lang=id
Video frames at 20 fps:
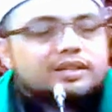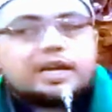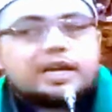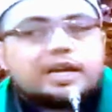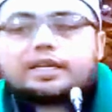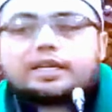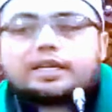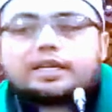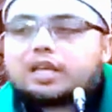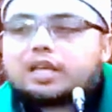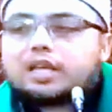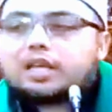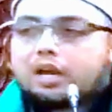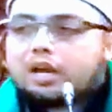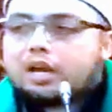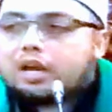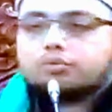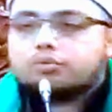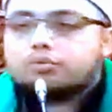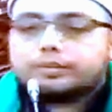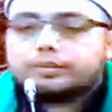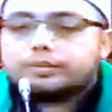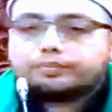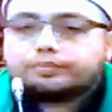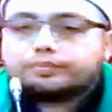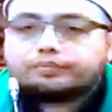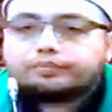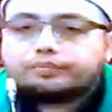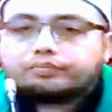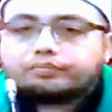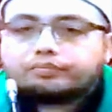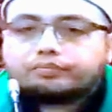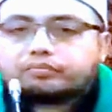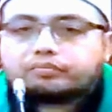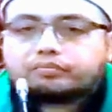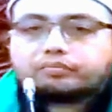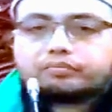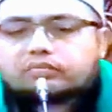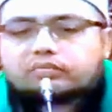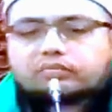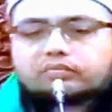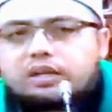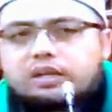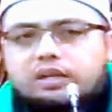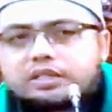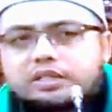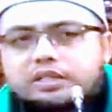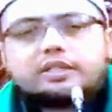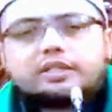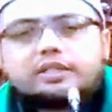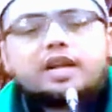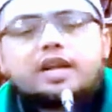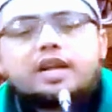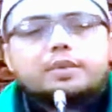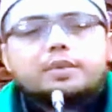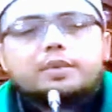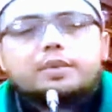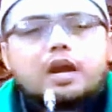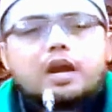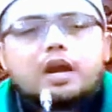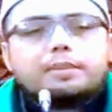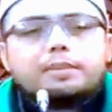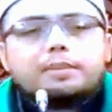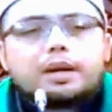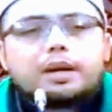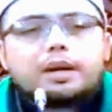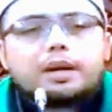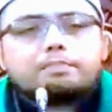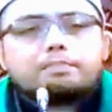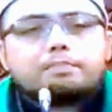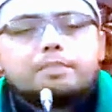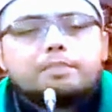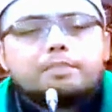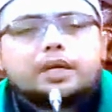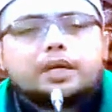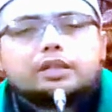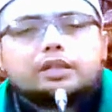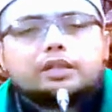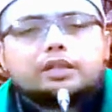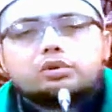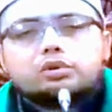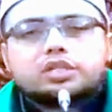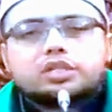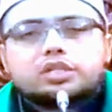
yang kita tahu. Sayyidina Bilal bin Rabbah begitu